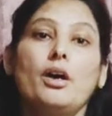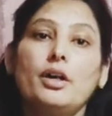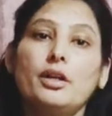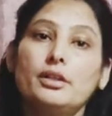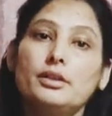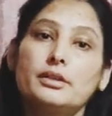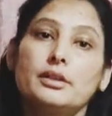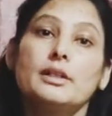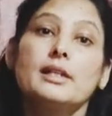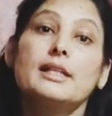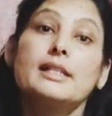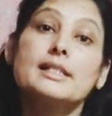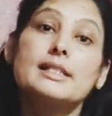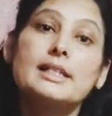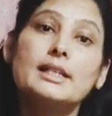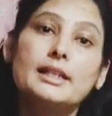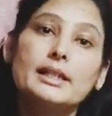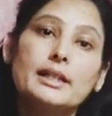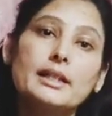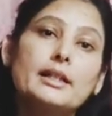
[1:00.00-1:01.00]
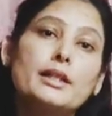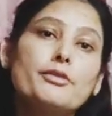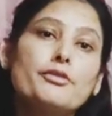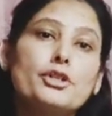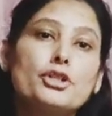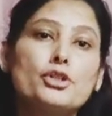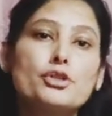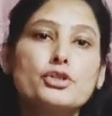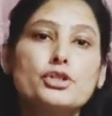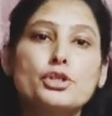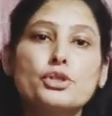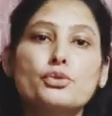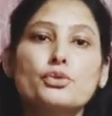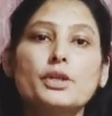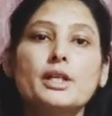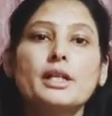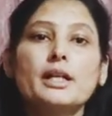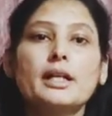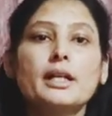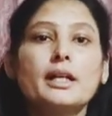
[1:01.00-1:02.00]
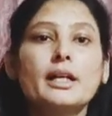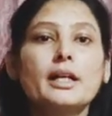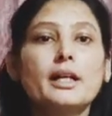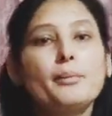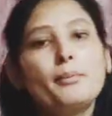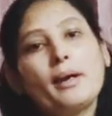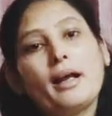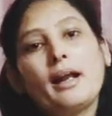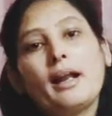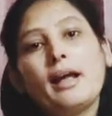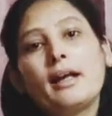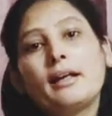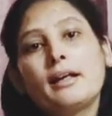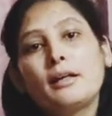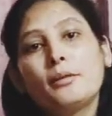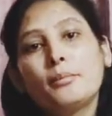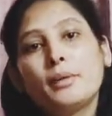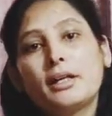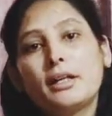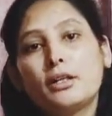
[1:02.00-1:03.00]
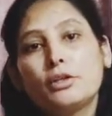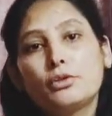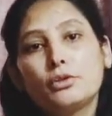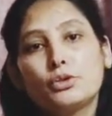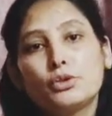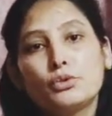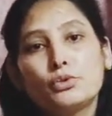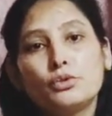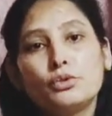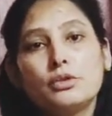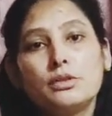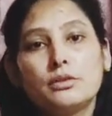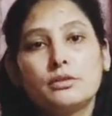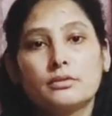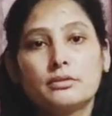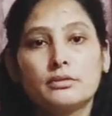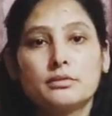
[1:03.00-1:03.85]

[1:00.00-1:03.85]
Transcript: और इसी तरह के वीडियो से जुड़े रहने के लिए बेल आइकन बटन को जरूर